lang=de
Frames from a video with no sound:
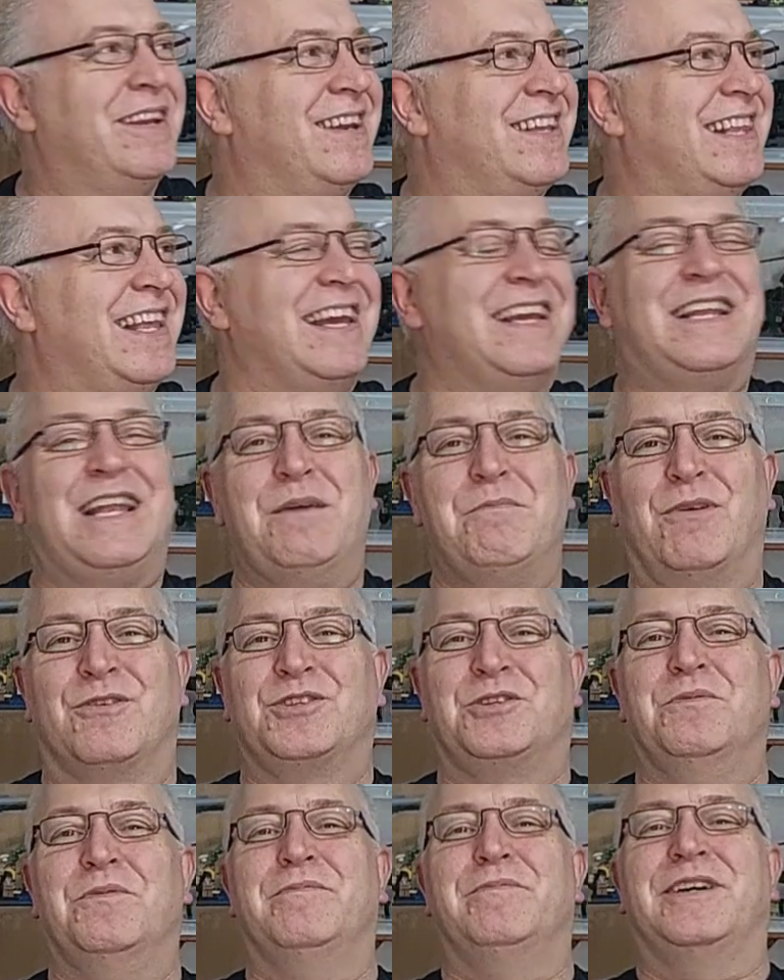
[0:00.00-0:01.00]
einer kleinen
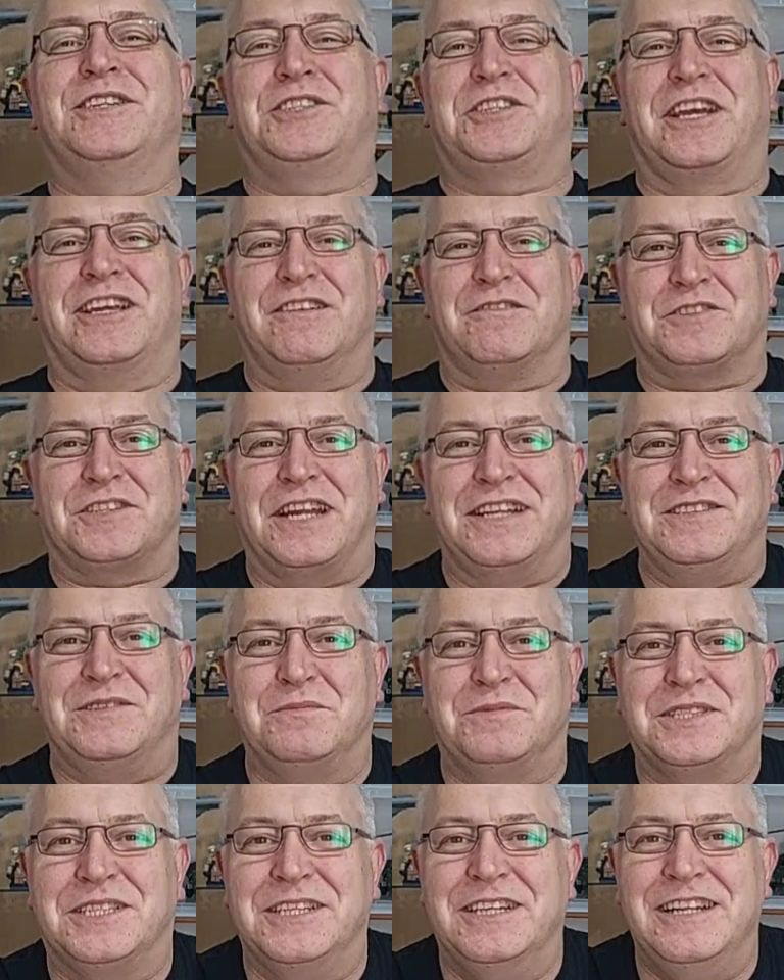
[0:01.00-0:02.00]
Klemmbaustelle bei Stein auf Stein
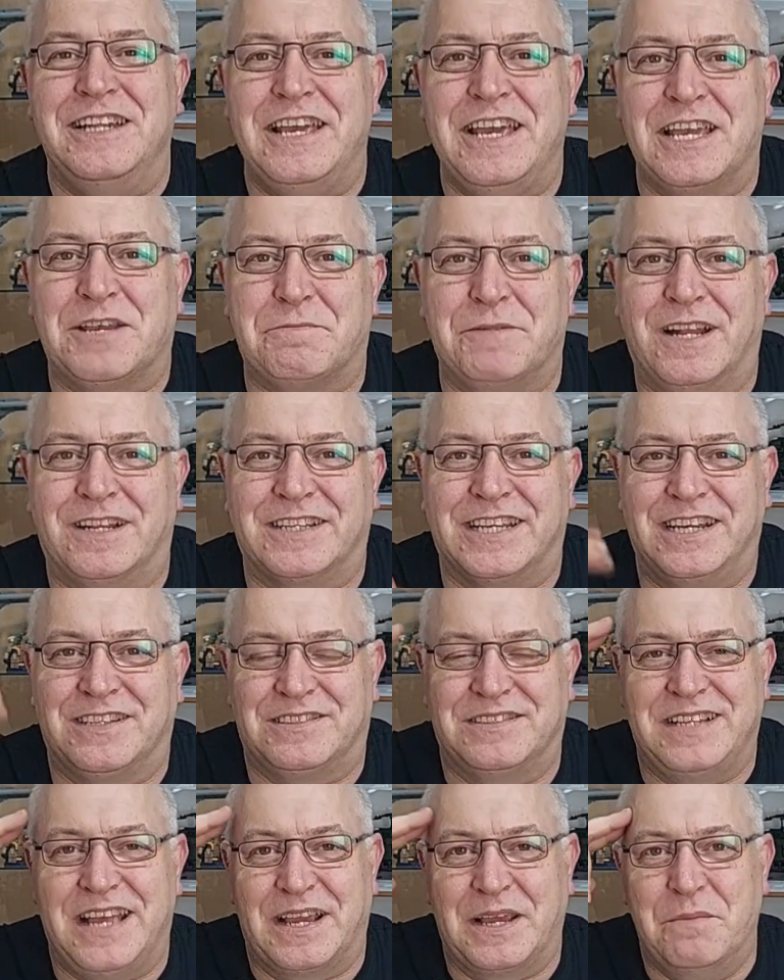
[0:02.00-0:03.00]
zum Ziel. Ich bin
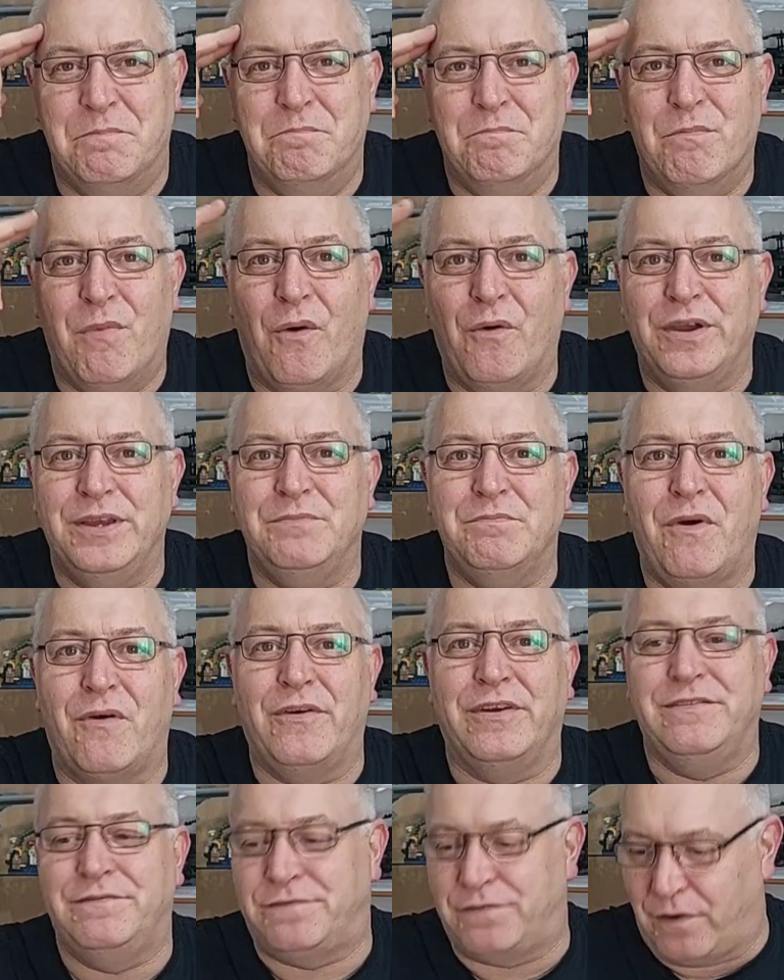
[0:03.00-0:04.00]
Andreas und sage Moin
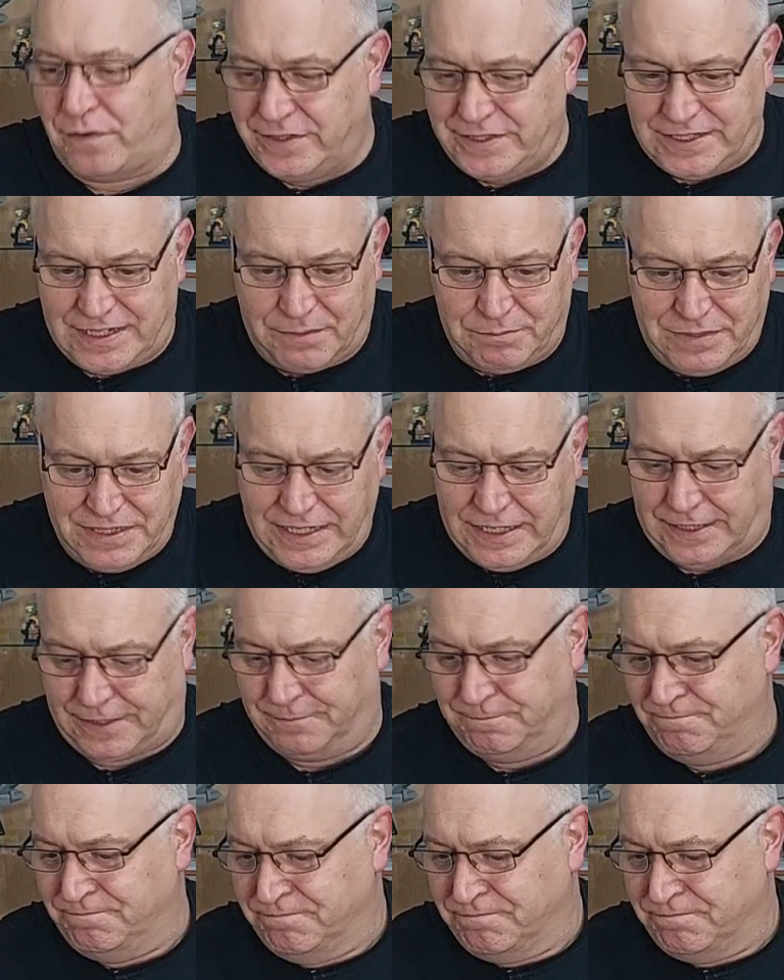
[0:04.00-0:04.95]
Moin. Freunde, da bin ich.